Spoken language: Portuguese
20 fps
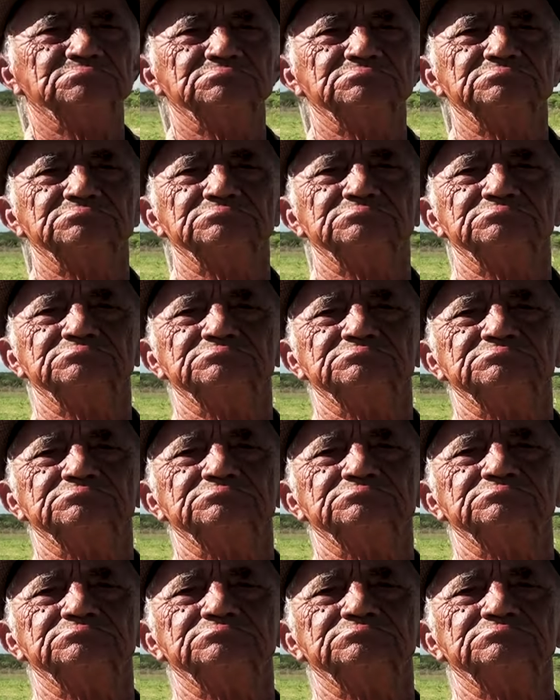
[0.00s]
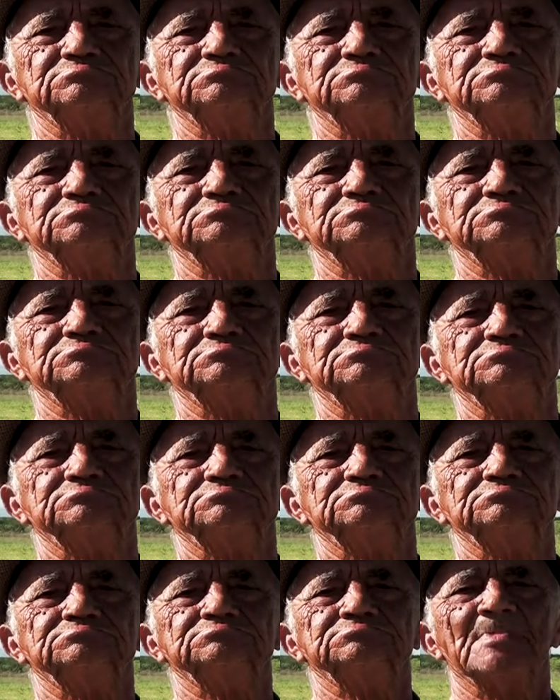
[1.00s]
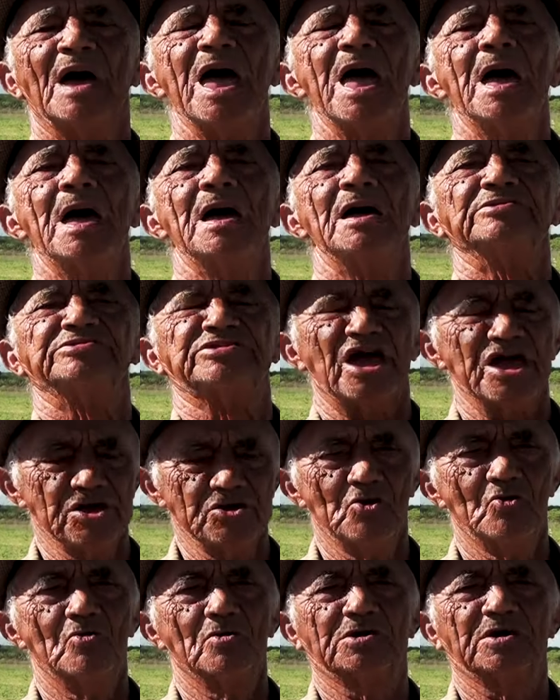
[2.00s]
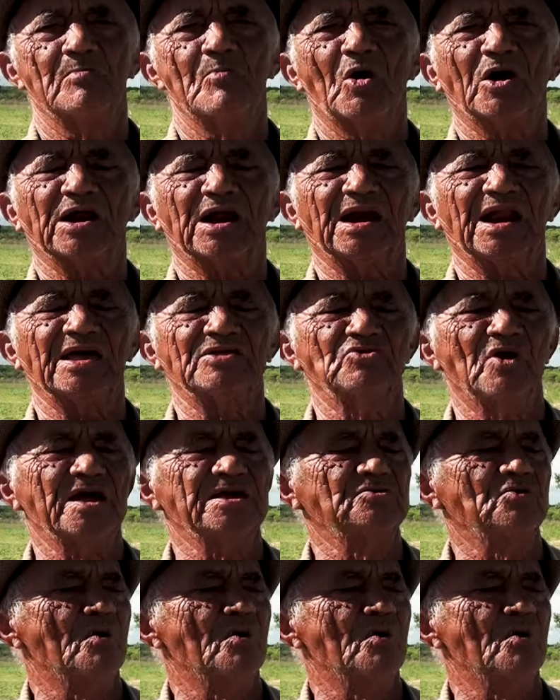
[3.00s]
tem algum filho morando em João Pessoa? Tem um que mora lá, não é em